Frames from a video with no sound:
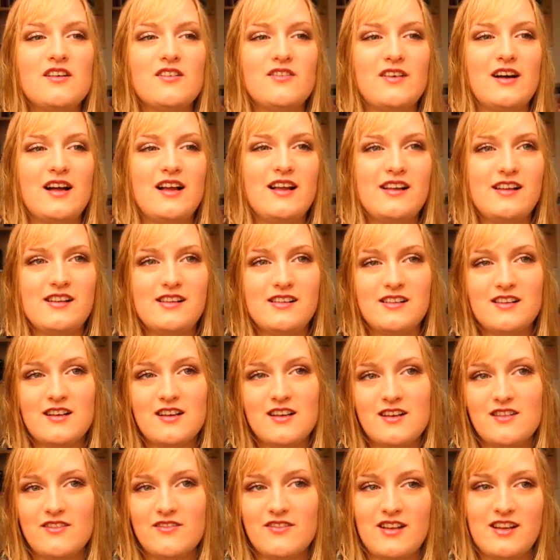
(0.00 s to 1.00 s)
weil,
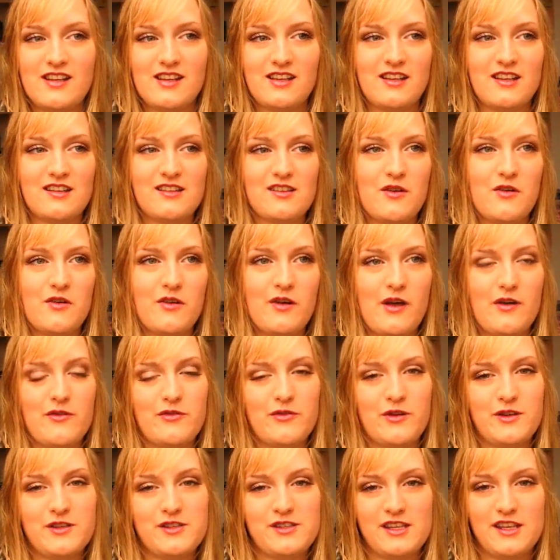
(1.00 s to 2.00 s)
weil ich das auch
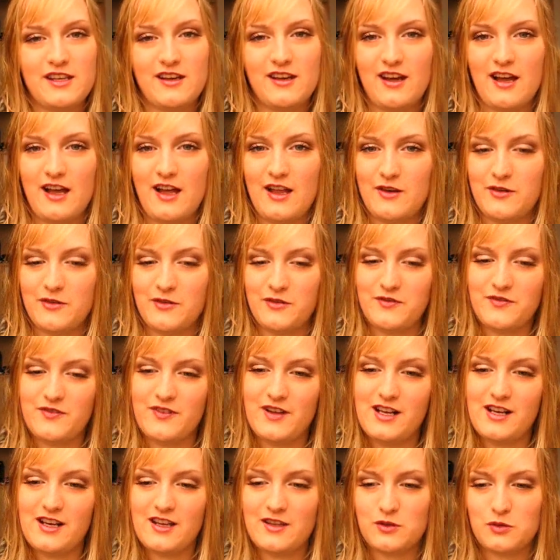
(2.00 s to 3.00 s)
nachvollziehen kann und
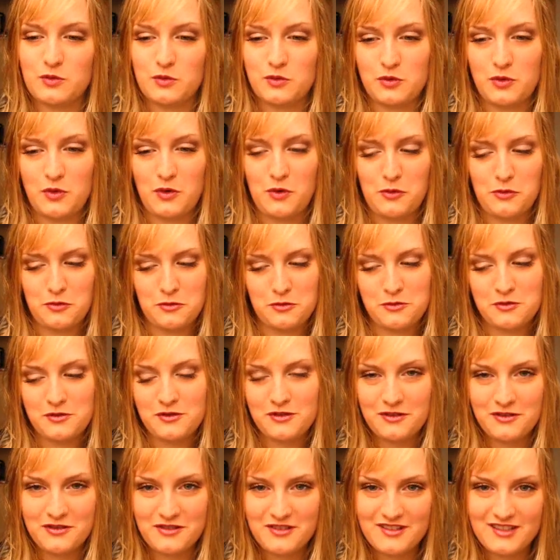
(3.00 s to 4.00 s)
weil das so toll
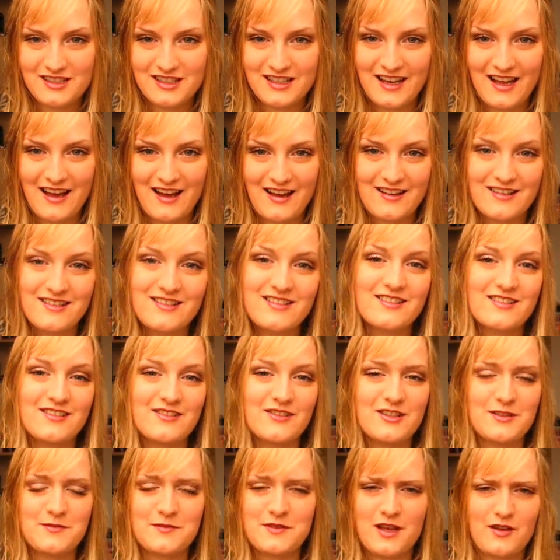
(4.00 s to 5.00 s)
ist. Und ja,
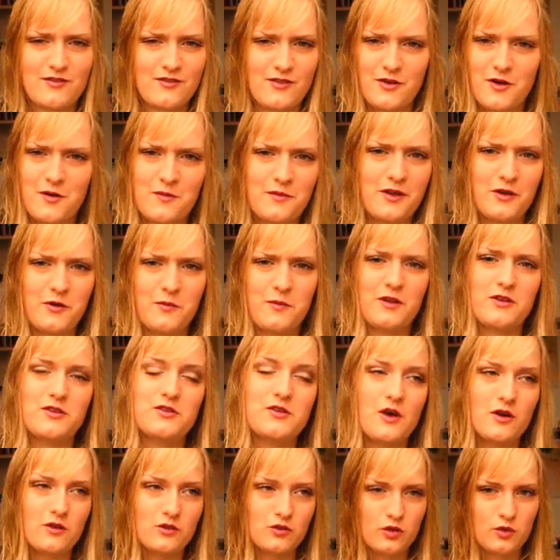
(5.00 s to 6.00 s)
du hast mich einfach komplett
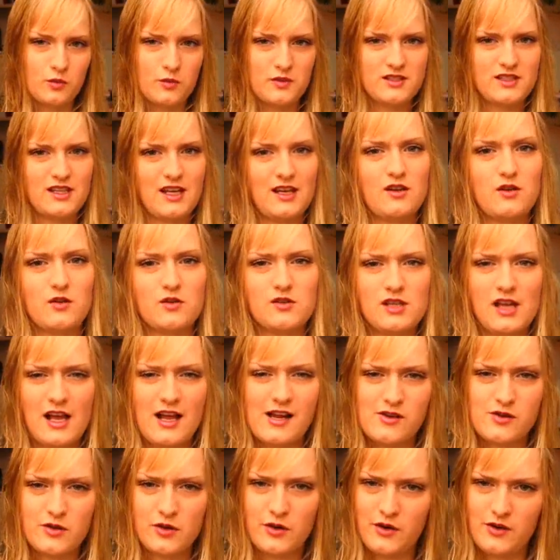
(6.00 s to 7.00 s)
überzeugt und du bist echt
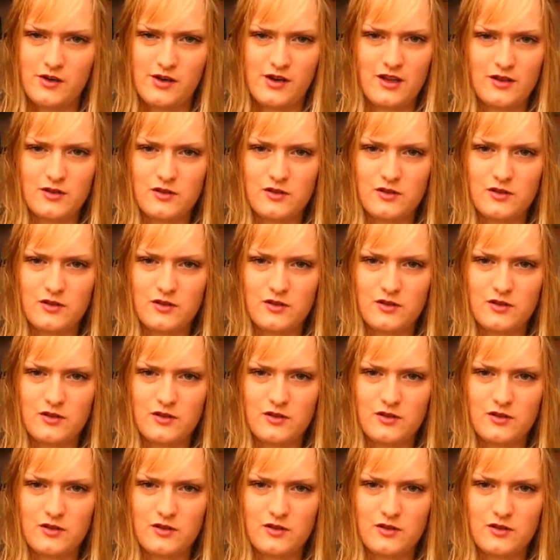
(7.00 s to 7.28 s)
total toll.